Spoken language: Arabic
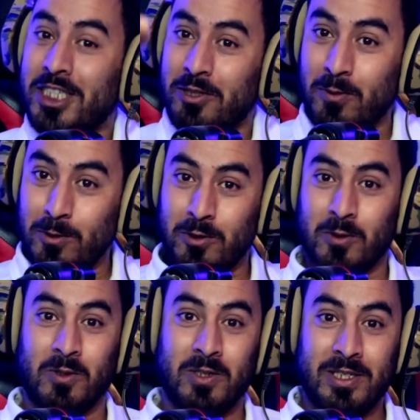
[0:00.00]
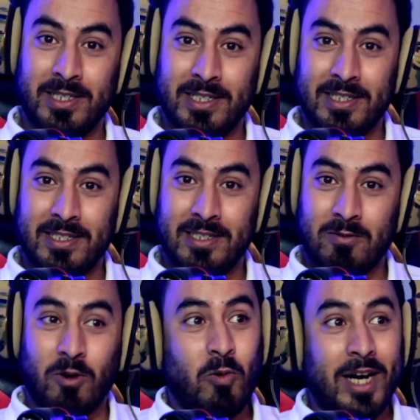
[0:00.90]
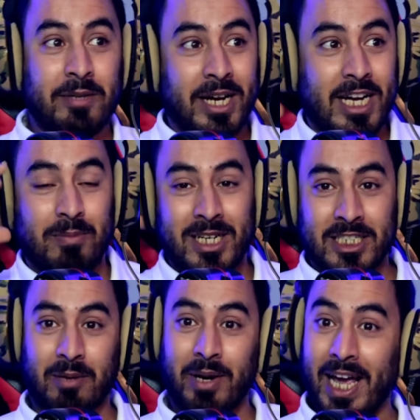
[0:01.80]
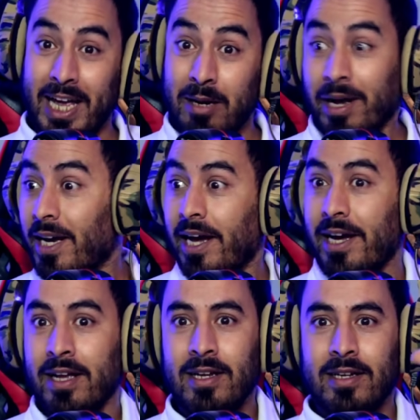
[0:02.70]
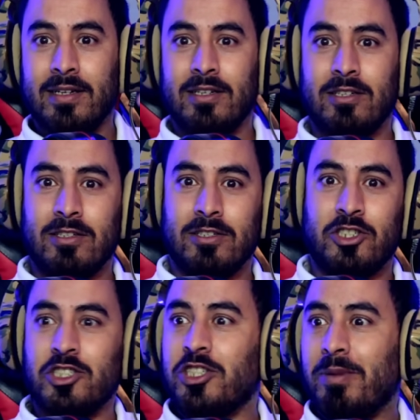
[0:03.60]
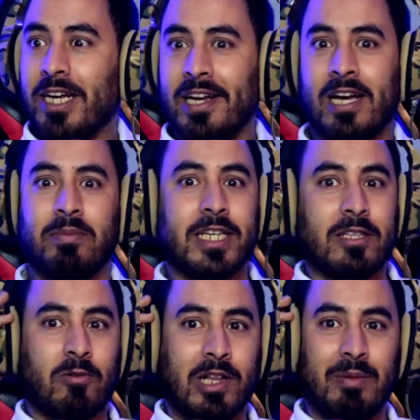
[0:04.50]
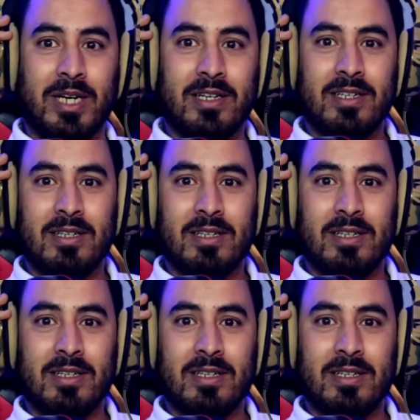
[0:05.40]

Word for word: باش يدوشوا والواحد ما لقى ما يشرب لقى الماء لقى جاب ليه الله خمسة لتر د الماء